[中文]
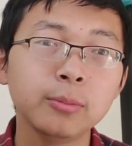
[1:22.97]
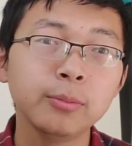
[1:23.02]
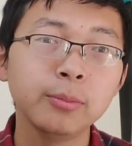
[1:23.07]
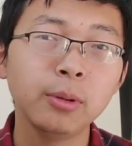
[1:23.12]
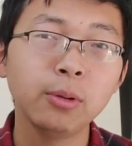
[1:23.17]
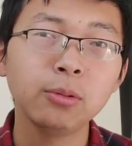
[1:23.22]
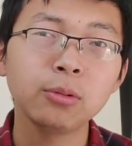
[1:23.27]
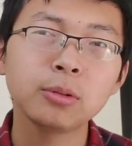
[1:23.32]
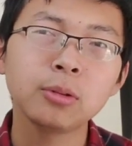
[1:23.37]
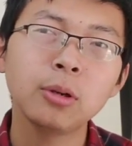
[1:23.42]

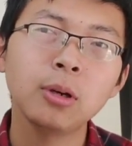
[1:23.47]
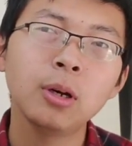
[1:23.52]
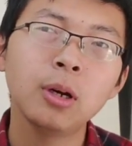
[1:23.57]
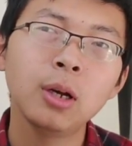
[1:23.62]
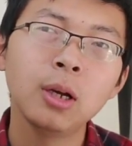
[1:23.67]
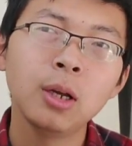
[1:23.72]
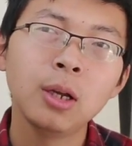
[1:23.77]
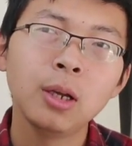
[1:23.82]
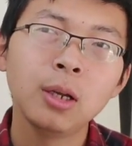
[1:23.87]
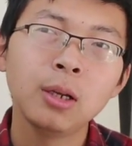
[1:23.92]
比如
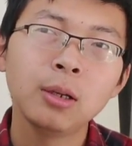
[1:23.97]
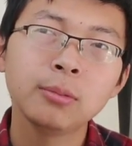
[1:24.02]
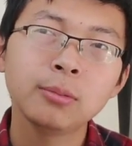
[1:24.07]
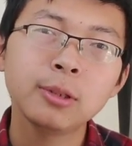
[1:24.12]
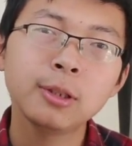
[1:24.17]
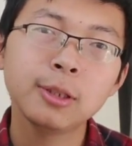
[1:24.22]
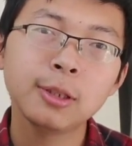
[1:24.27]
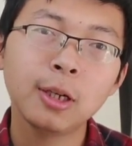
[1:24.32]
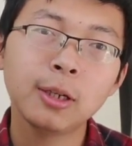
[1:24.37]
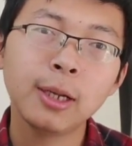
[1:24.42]
说
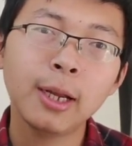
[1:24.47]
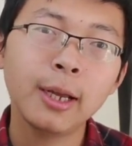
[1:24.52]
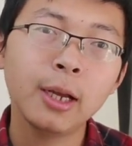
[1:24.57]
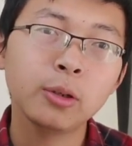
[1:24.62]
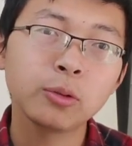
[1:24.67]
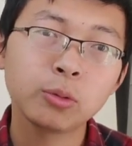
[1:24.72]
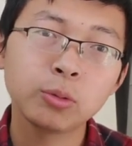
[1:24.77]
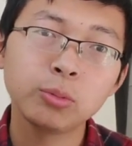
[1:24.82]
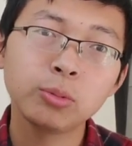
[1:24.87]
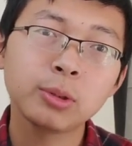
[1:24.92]
至少他
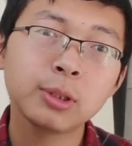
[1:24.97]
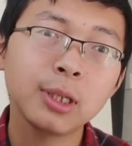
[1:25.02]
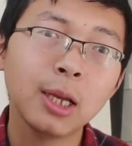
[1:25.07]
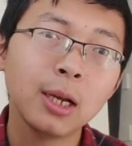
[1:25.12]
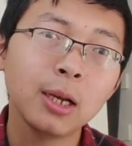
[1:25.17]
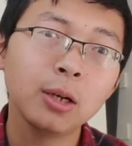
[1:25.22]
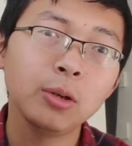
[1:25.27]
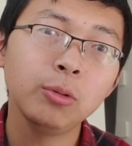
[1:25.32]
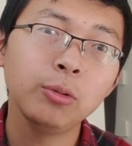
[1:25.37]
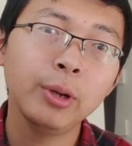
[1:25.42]
要租
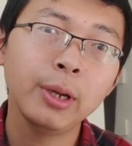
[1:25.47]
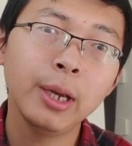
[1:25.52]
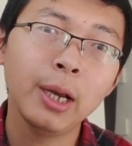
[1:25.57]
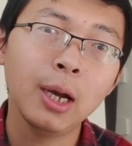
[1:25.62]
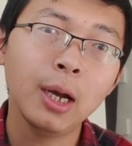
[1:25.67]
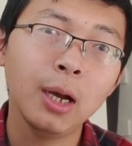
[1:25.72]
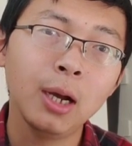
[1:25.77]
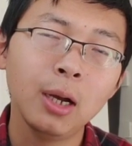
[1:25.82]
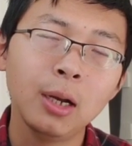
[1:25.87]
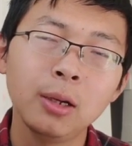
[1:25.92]
三个月
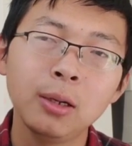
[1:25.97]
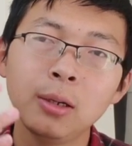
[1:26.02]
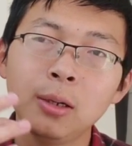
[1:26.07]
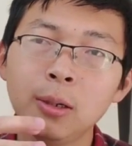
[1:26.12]
呀，